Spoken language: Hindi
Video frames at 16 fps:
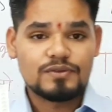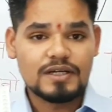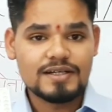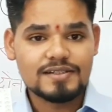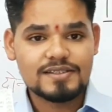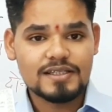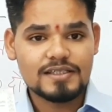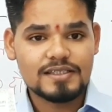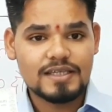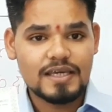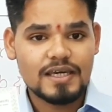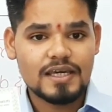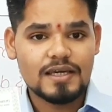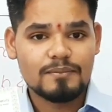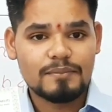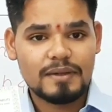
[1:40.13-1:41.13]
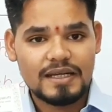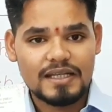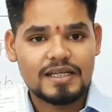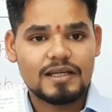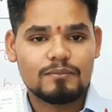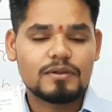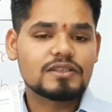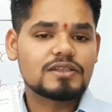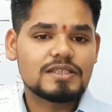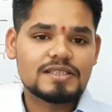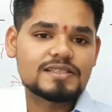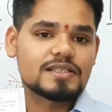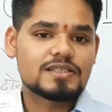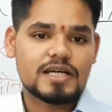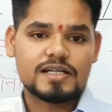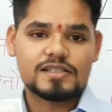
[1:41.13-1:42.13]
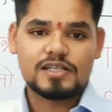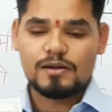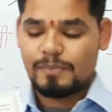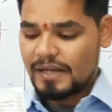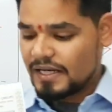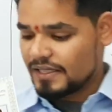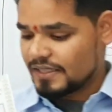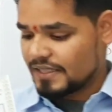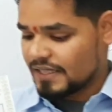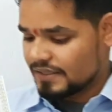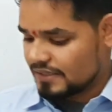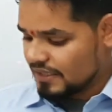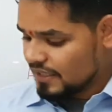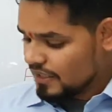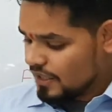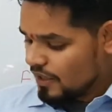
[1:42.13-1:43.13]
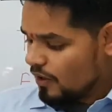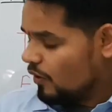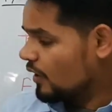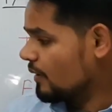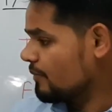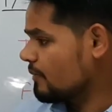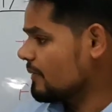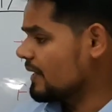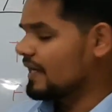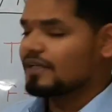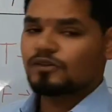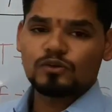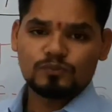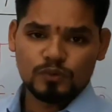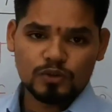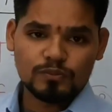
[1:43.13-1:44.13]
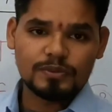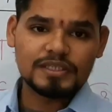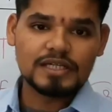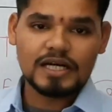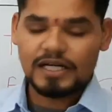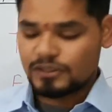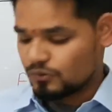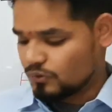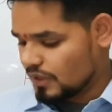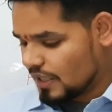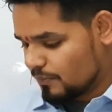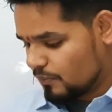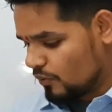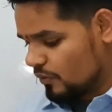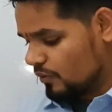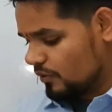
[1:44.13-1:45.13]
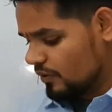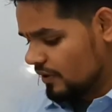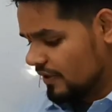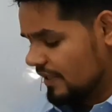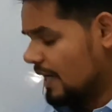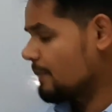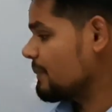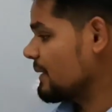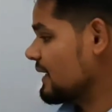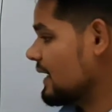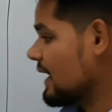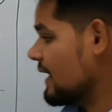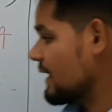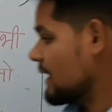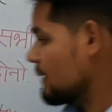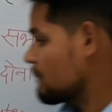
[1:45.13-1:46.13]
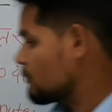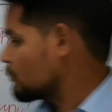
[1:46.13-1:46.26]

फ्रेंड्स ये मैंने लगभग तीन से चार साल पहले किया था और अभी मैं एक दो बुक भी दिखा दूंगा आपको क्या पढ़ना है अगर